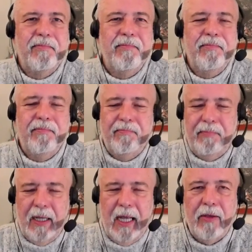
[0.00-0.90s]
un
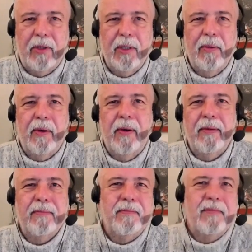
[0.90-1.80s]
pequeño
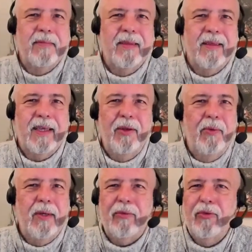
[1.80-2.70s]
tiburón, que
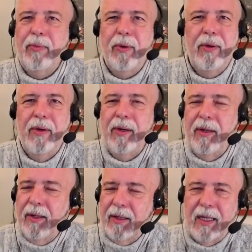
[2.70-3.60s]
nunca supo
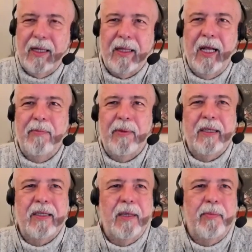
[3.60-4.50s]
que desde el
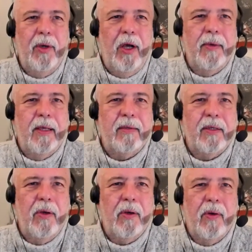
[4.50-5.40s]
principio había
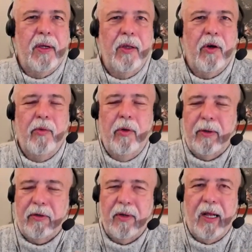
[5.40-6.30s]
sido escogido como
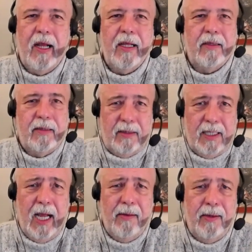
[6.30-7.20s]
personaje
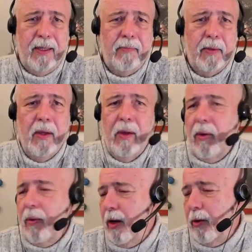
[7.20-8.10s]
desechable,
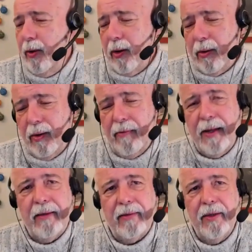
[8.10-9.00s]
o a lo mejor no
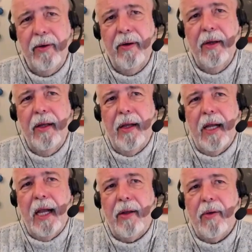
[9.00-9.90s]
había sido
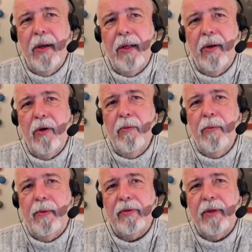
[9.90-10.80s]
escogido como
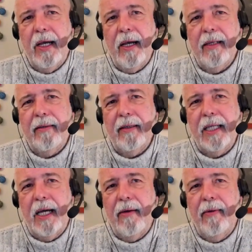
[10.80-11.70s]
personaje
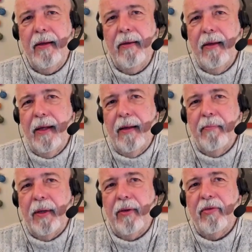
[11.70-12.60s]
desechable,
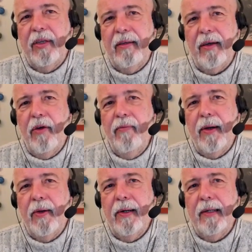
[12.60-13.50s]
pero sí se
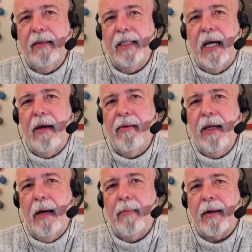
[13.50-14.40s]
convirtió en
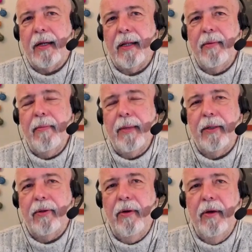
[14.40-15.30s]
desechable a partir del
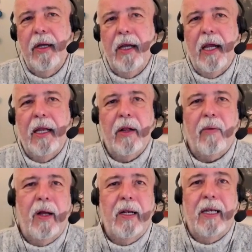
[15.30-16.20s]
momento en el
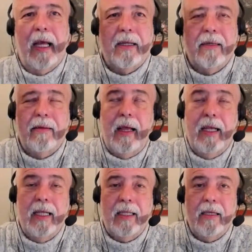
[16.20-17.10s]
cual las, las
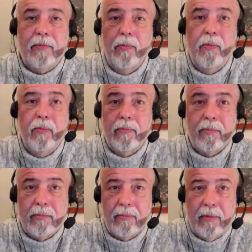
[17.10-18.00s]
élites
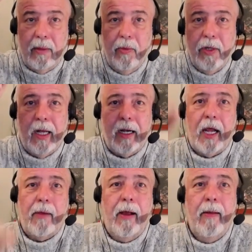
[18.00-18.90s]
de muy
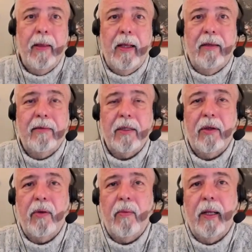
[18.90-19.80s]
arriba se
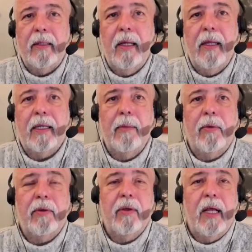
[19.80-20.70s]
dieron cuenta de que el
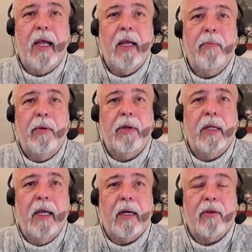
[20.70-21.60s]
personaje
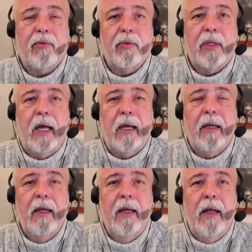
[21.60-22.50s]
podría
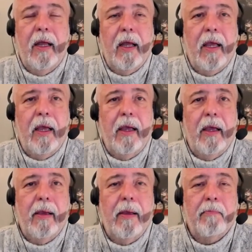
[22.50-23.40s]
resultar
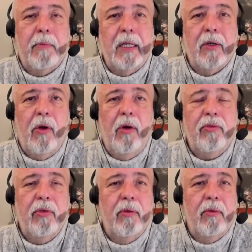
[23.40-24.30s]
eh,
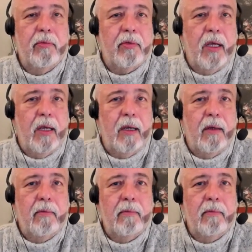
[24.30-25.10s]
peligroso. O sea,